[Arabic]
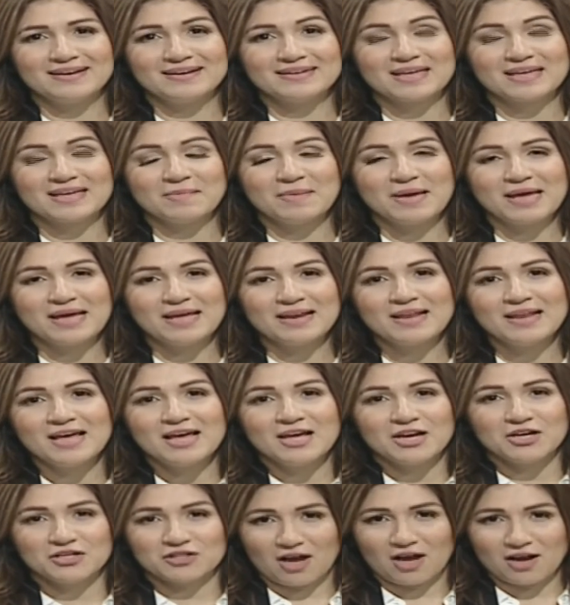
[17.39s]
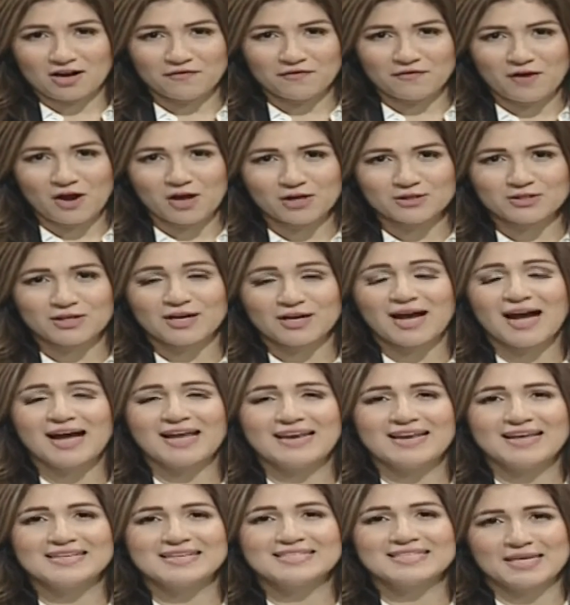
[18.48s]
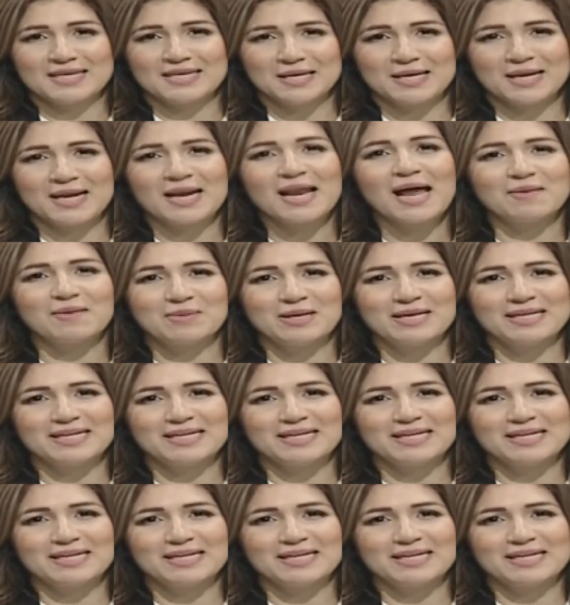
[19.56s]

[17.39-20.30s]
كمال نتعرف اكتر على سير العمليه